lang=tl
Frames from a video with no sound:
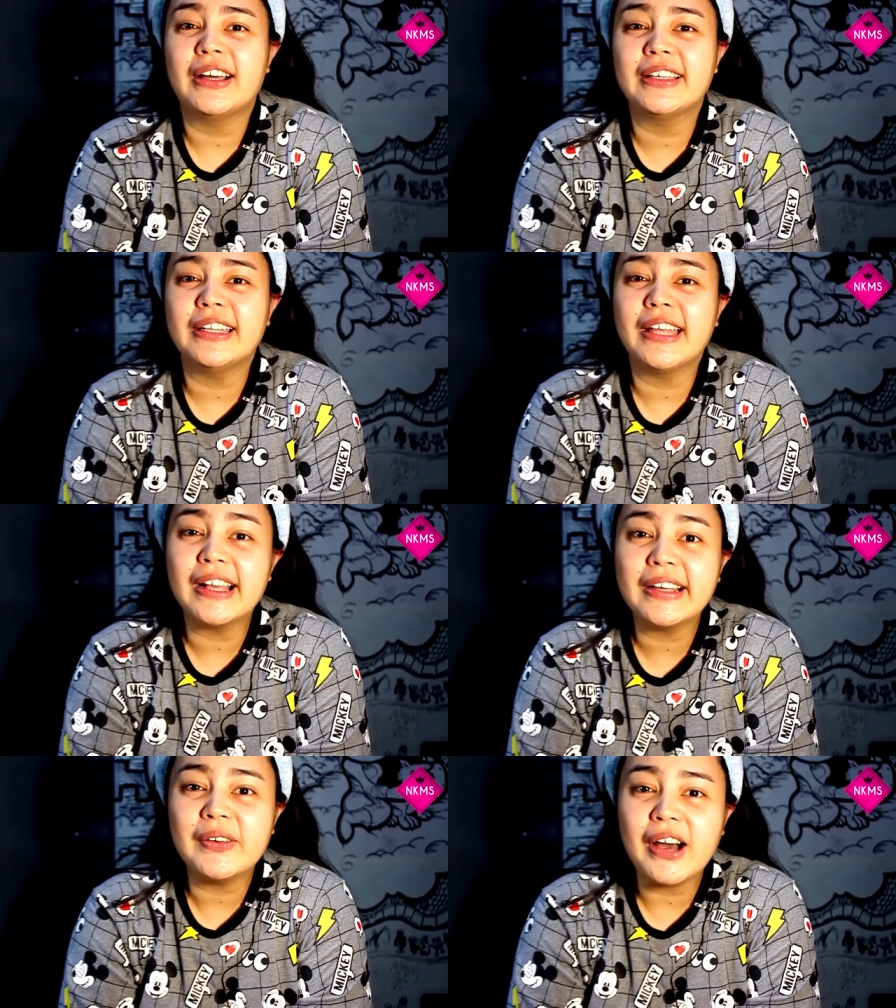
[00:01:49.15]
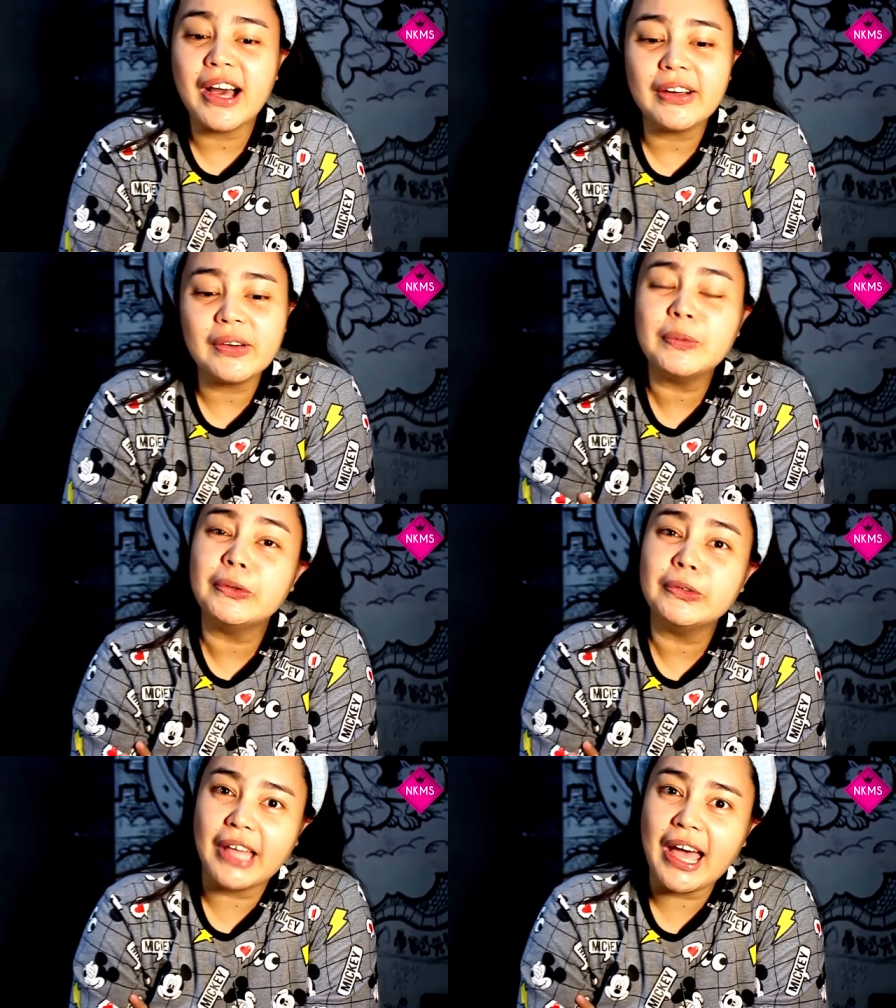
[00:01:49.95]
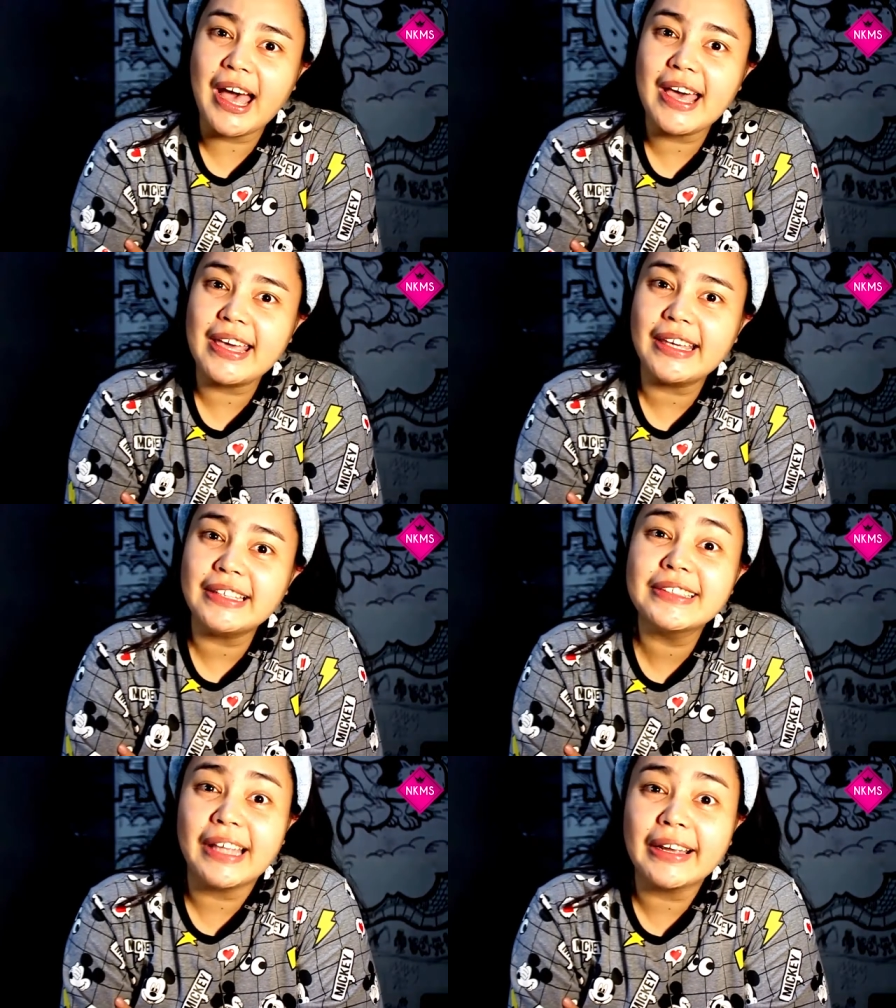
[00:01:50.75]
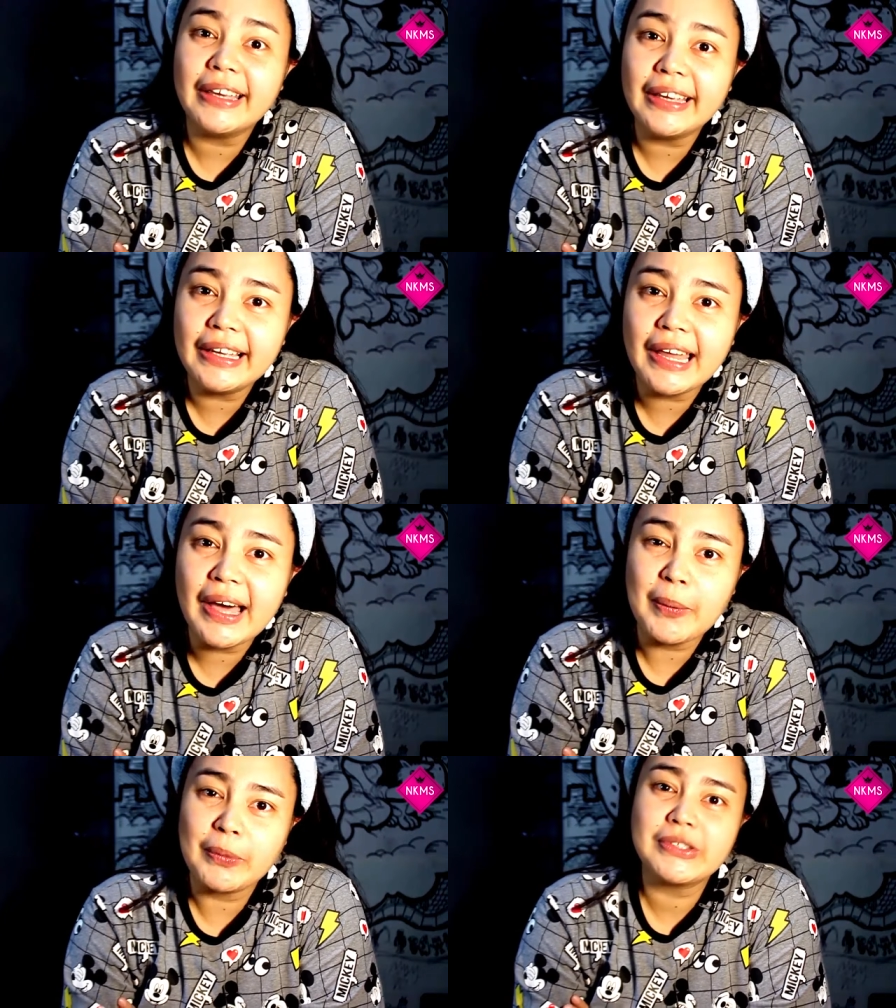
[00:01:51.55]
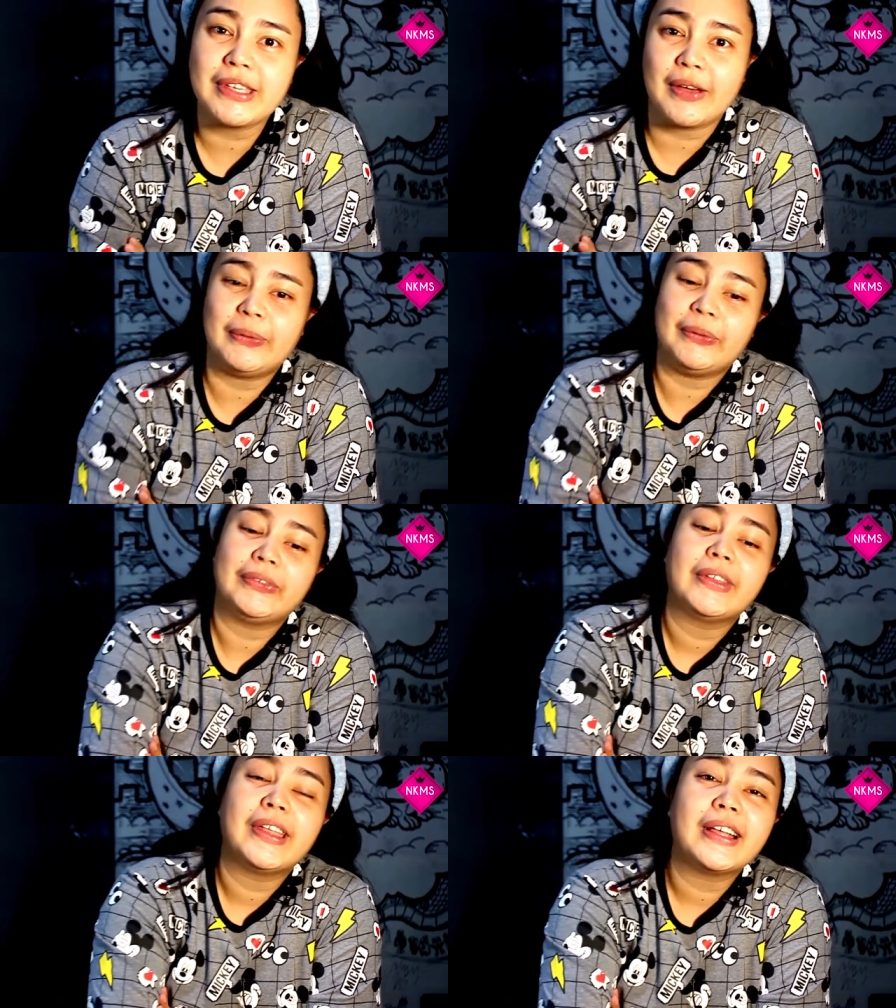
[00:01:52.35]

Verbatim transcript: So, ang ginagawa ko muna is naghihilamos ako.